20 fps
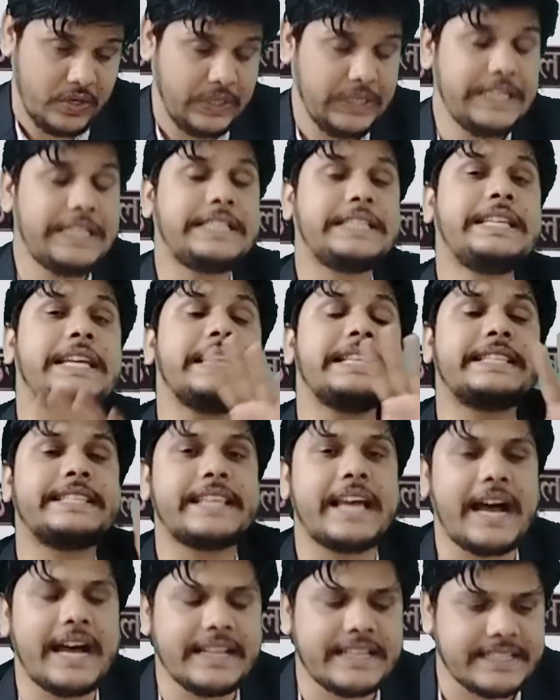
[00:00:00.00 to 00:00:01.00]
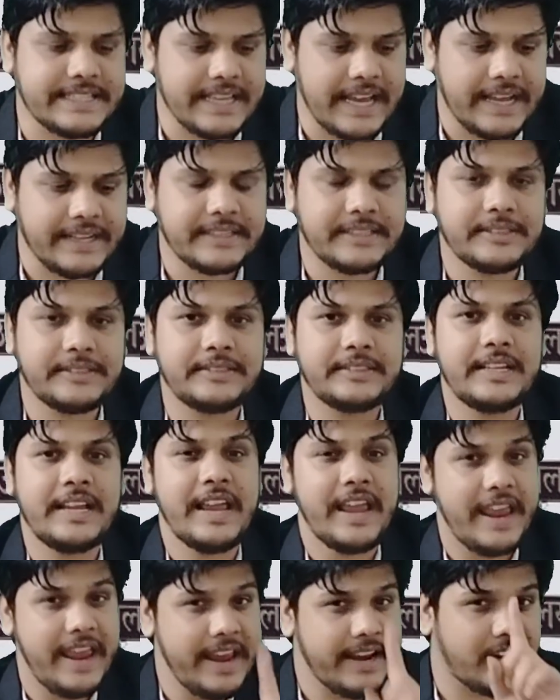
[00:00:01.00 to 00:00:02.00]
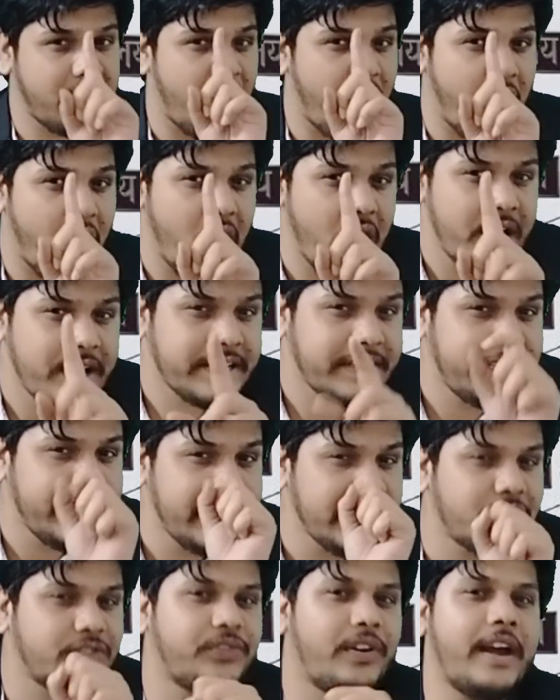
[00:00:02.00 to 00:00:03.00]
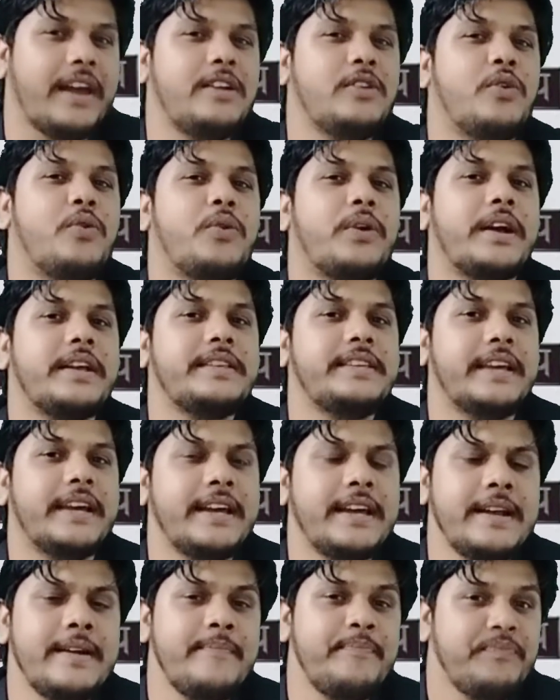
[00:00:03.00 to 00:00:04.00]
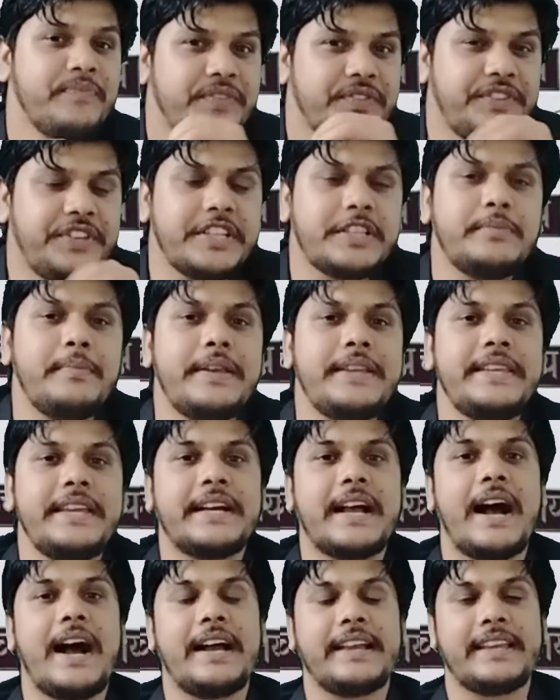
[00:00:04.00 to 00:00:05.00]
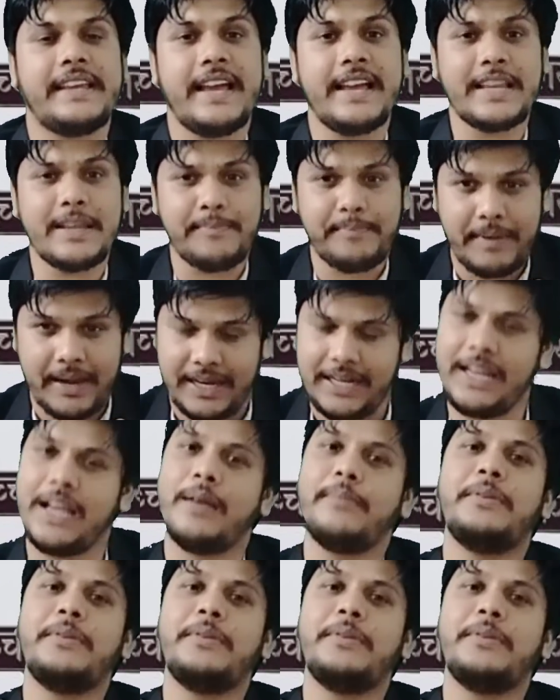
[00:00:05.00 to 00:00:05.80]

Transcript: इसके साथ साथ एक और केस फाइल हो गई है जिसमें यह कहा गया है कि पहले हमें